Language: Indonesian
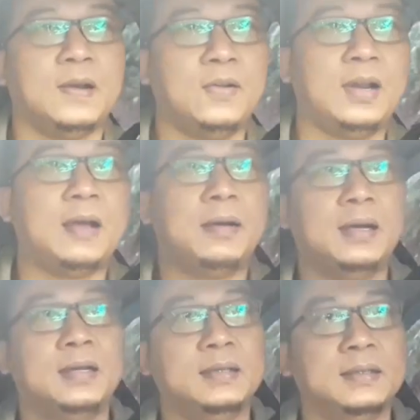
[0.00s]
kolam
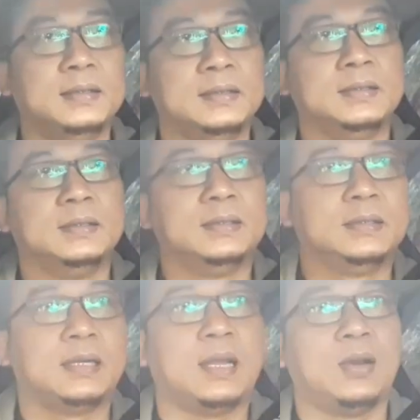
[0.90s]

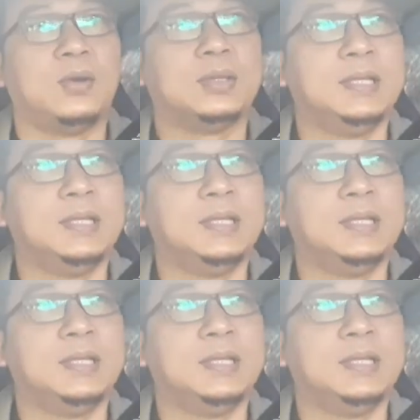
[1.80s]
kalau